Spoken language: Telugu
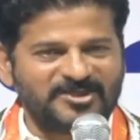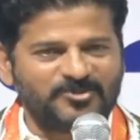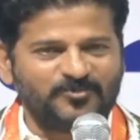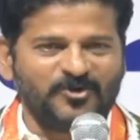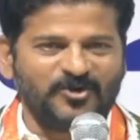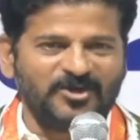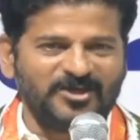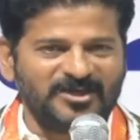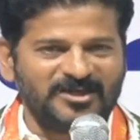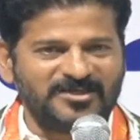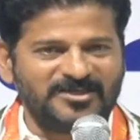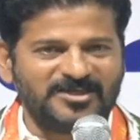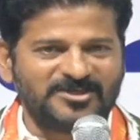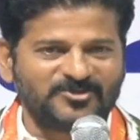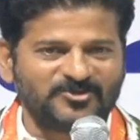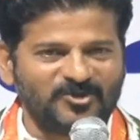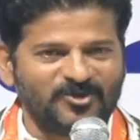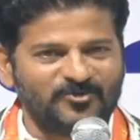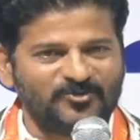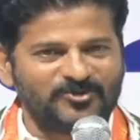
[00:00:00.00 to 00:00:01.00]
గచ్చిపోలీలో
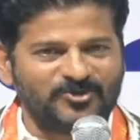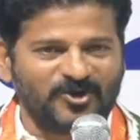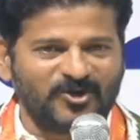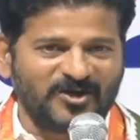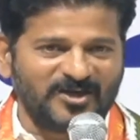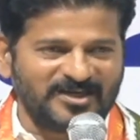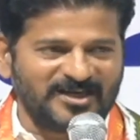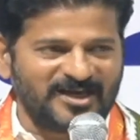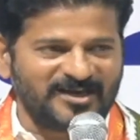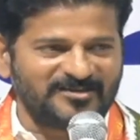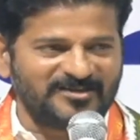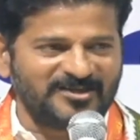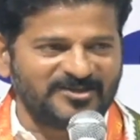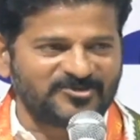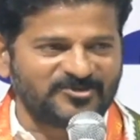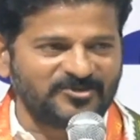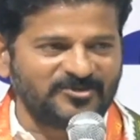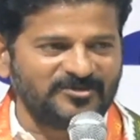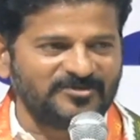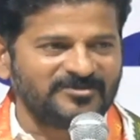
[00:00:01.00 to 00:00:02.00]
చేస్తున్న ఉద్యోగం నాకు
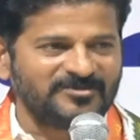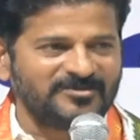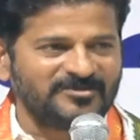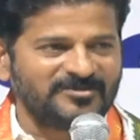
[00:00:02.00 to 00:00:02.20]
తెలుసు